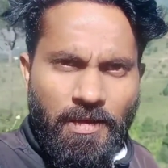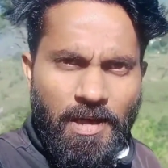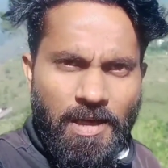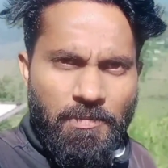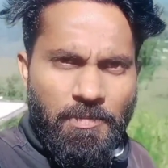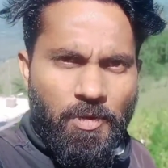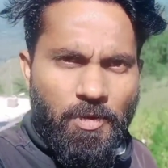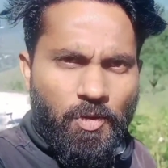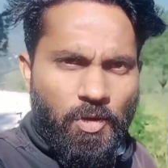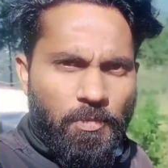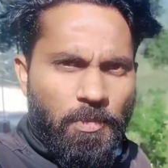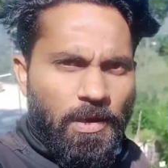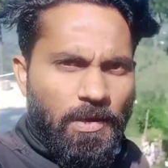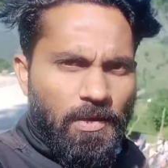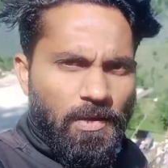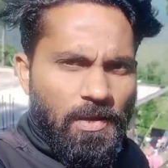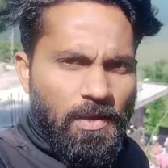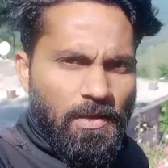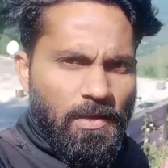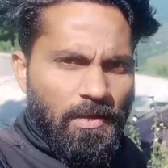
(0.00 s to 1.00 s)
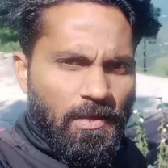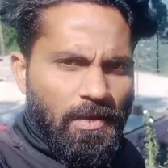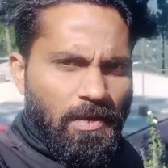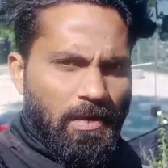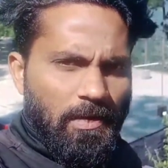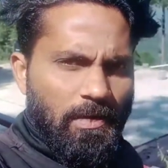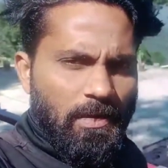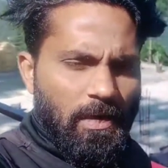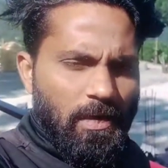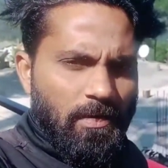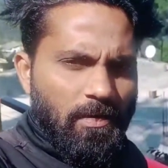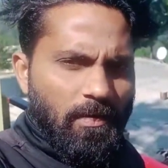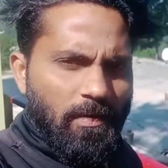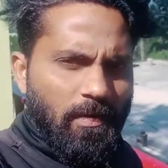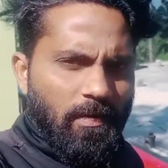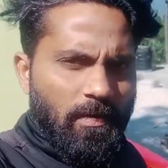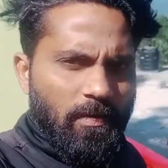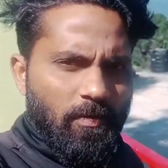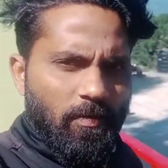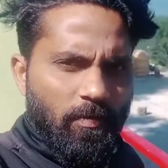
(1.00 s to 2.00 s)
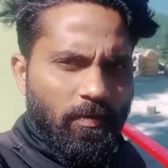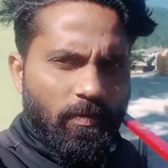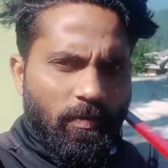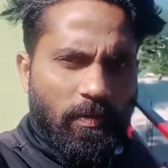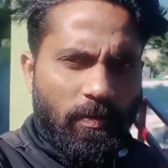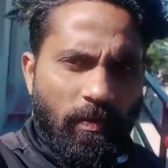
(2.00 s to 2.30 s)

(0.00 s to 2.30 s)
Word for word: कहीं भी कोई बादल नहीं लगा दिखाई दे रहा है देखो